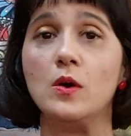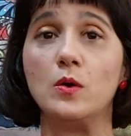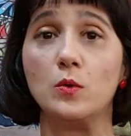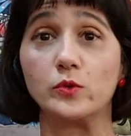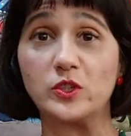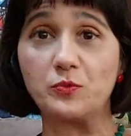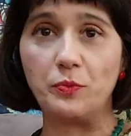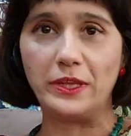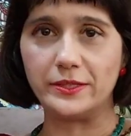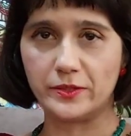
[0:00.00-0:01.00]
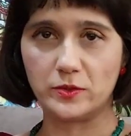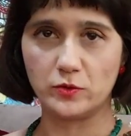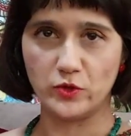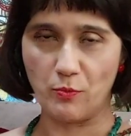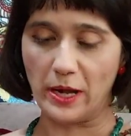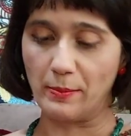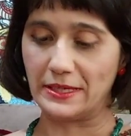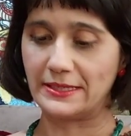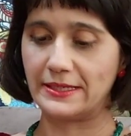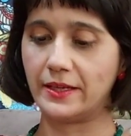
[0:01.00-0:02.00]
Hospício de
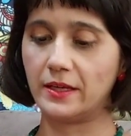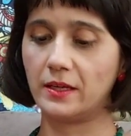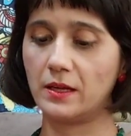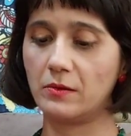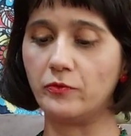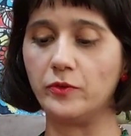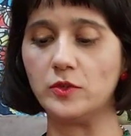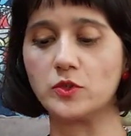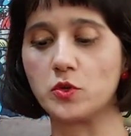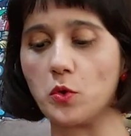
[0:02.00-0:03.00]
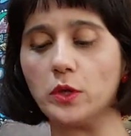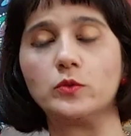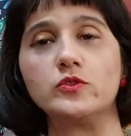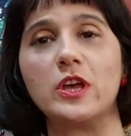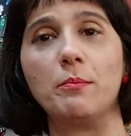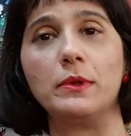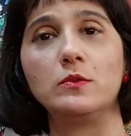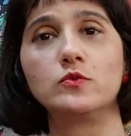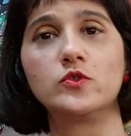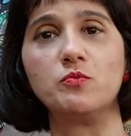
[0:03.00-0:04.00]
Barbacena, 28 de abril
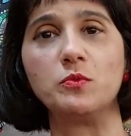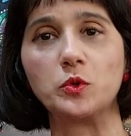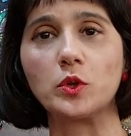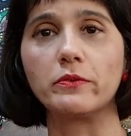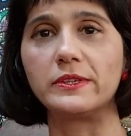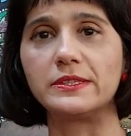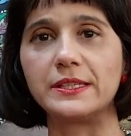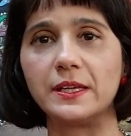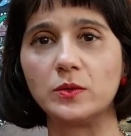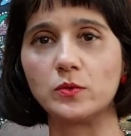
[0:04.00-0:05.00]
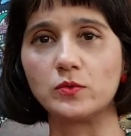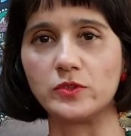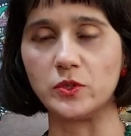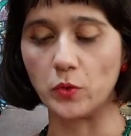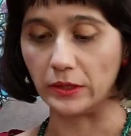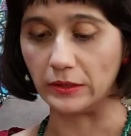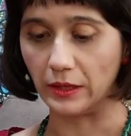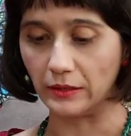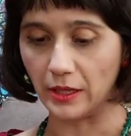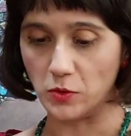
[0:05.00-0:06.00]
de
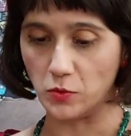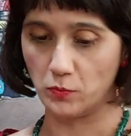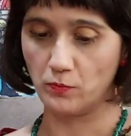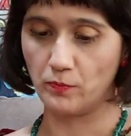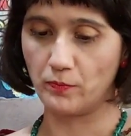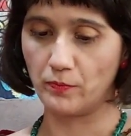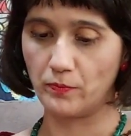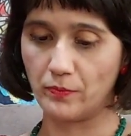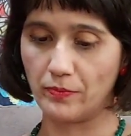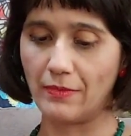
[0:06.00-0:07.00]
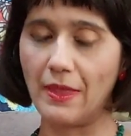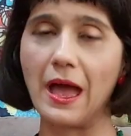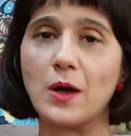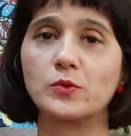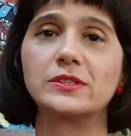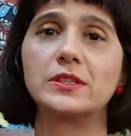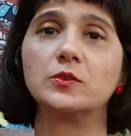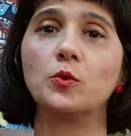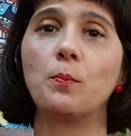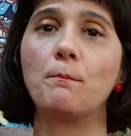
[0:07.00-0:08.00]
1981. Ao
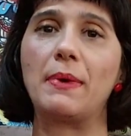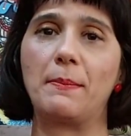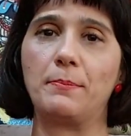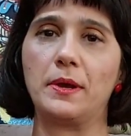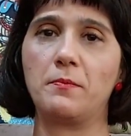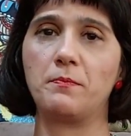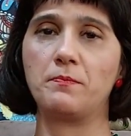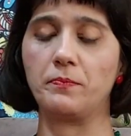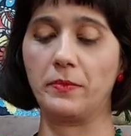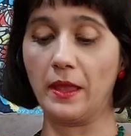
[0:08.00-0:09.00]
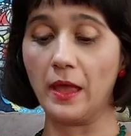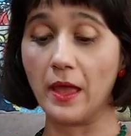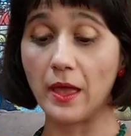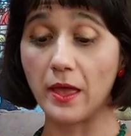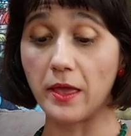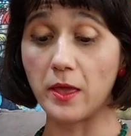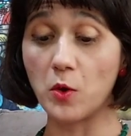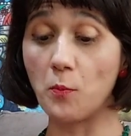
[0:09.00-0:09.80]
Santo Papa. Eu,